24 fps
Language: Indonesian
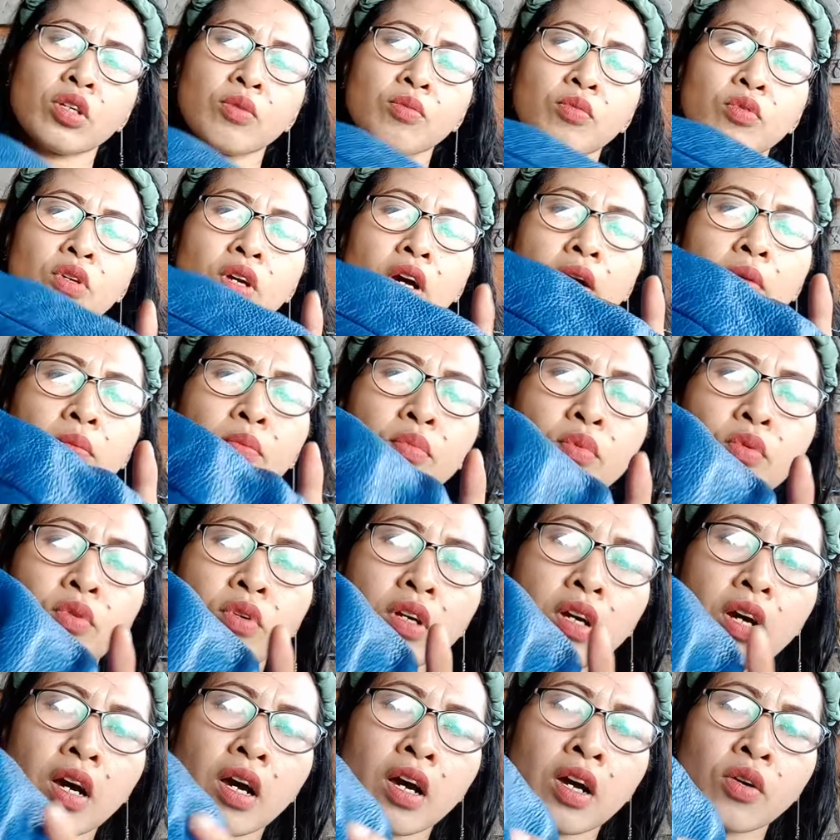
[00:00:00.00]
ribu ya ampun
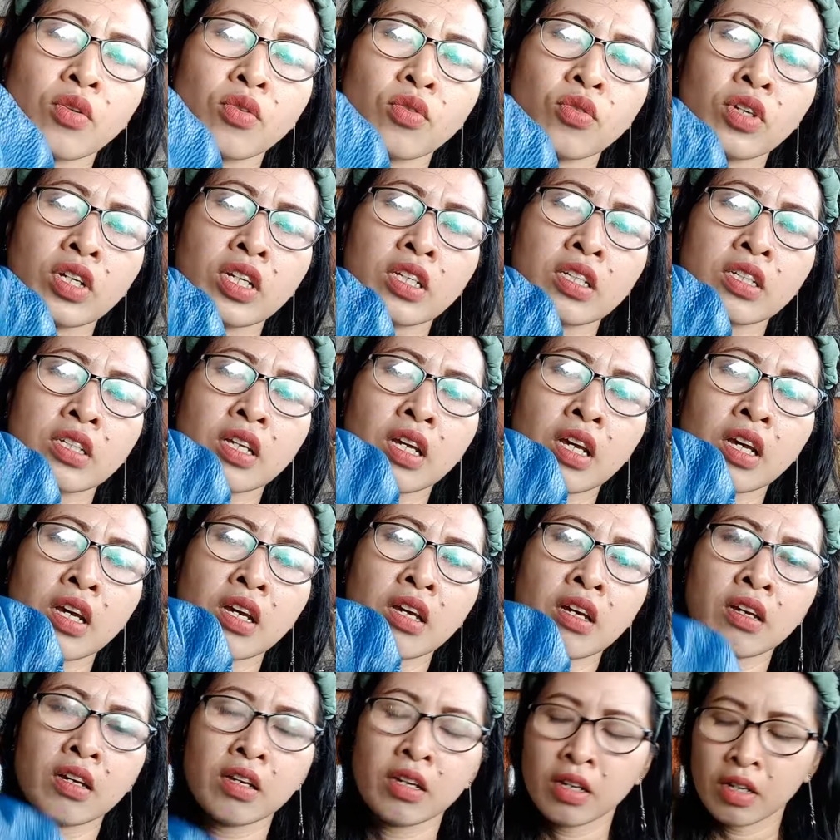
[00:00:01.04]
kak
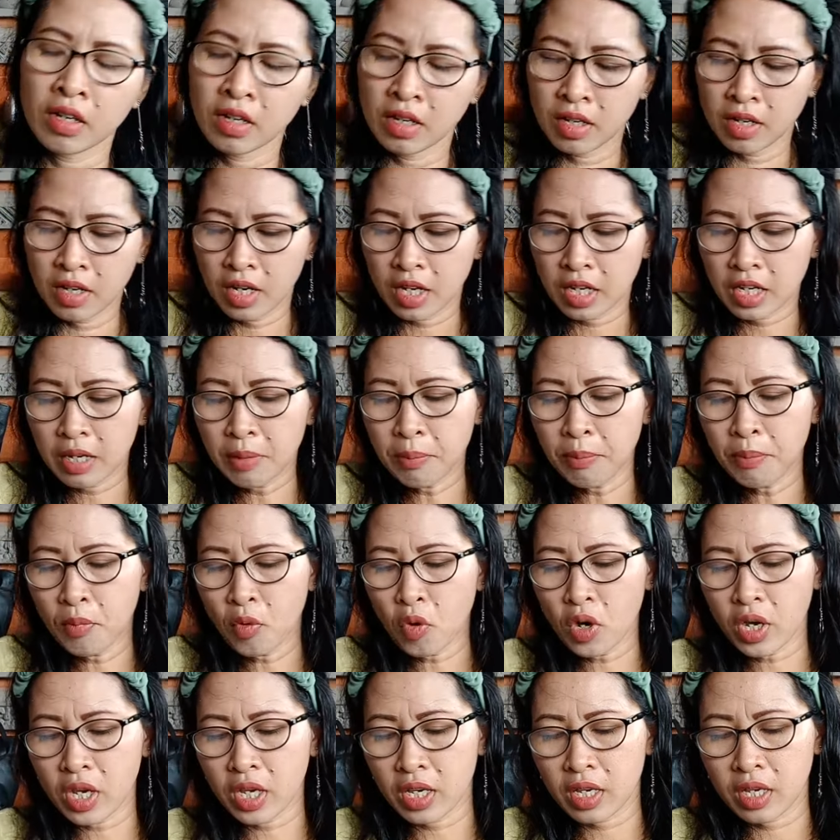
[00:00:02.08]
kulitnya
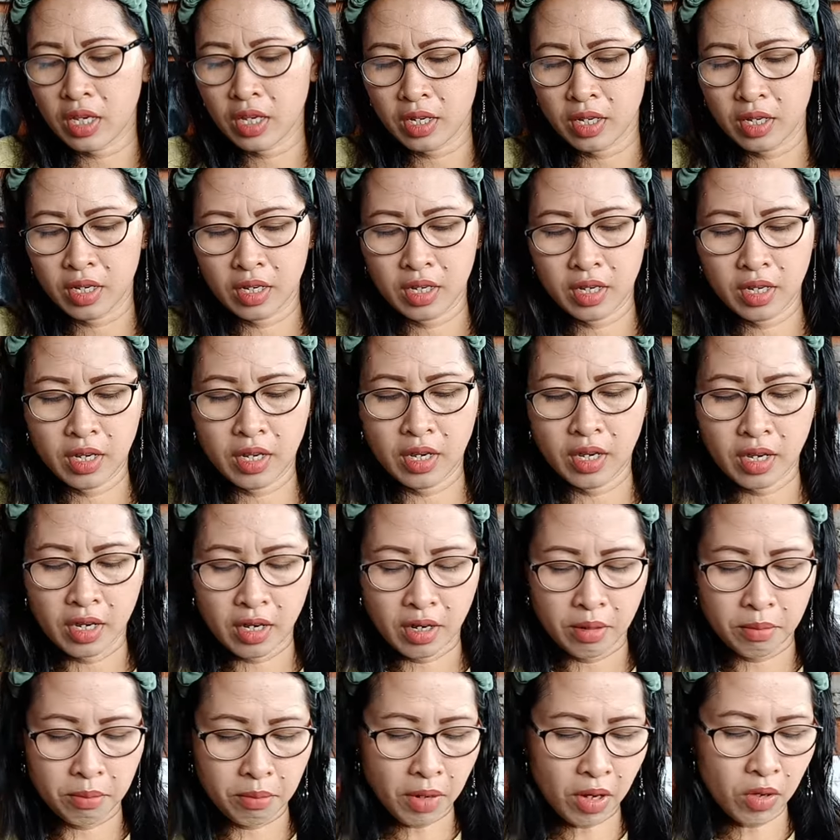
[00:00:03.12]
gemoy
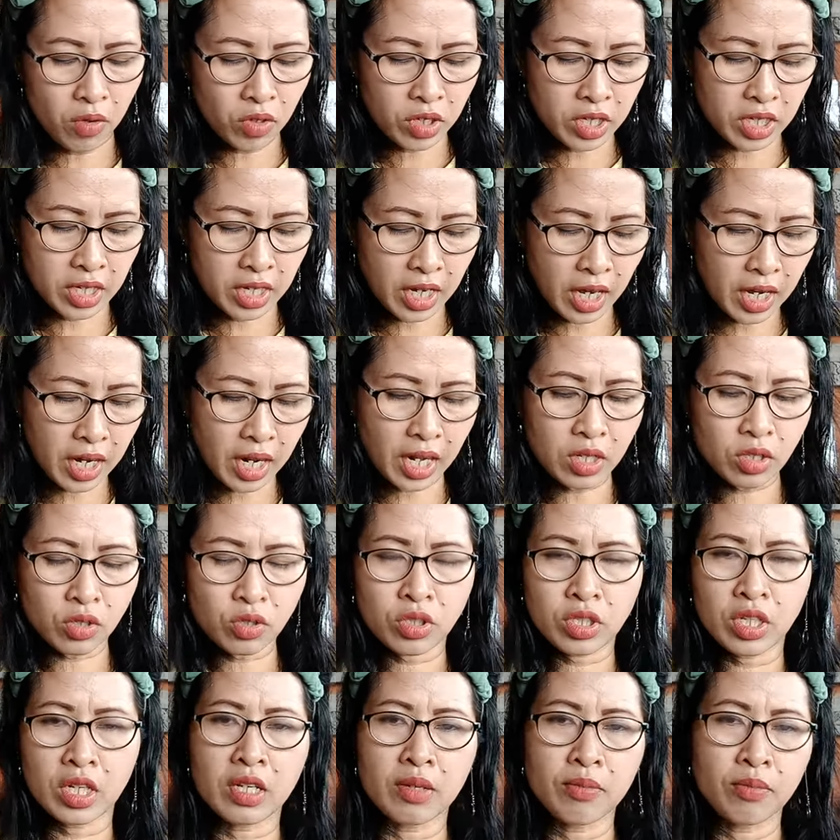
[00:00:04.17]
mau 300
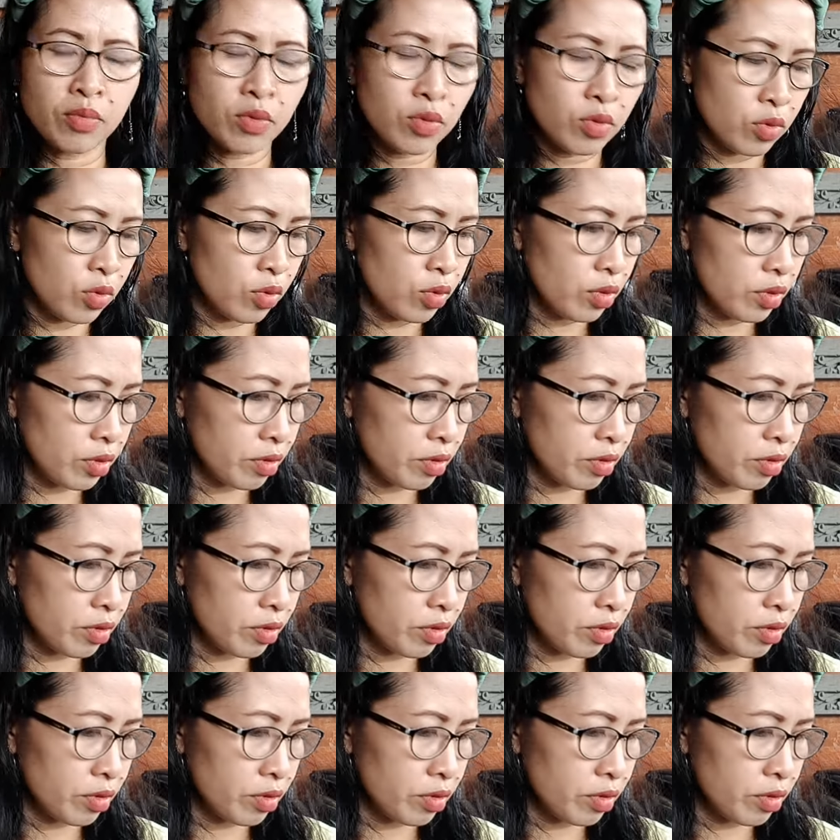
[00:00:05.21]
ribu